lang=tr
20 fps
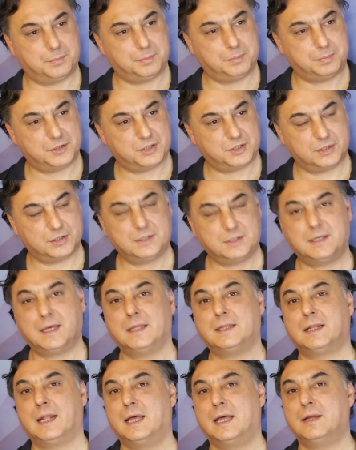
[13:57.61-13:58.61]

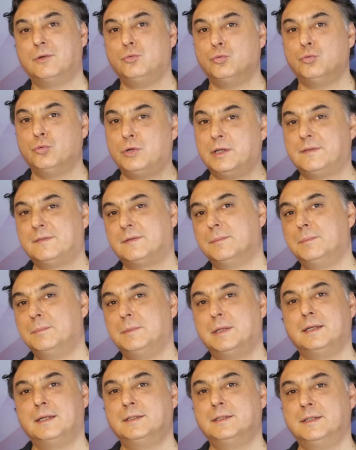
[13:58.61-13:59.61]
şirketler
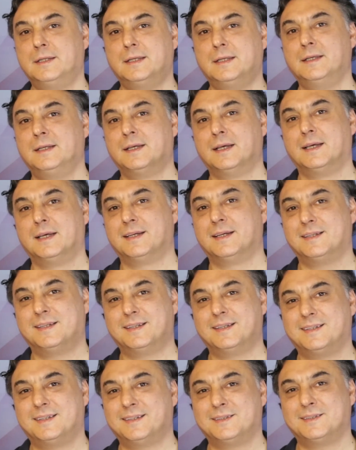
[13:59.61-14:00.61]
üretimlerini e,
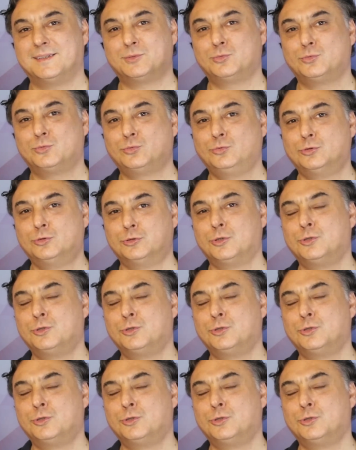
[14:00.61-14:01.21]
dur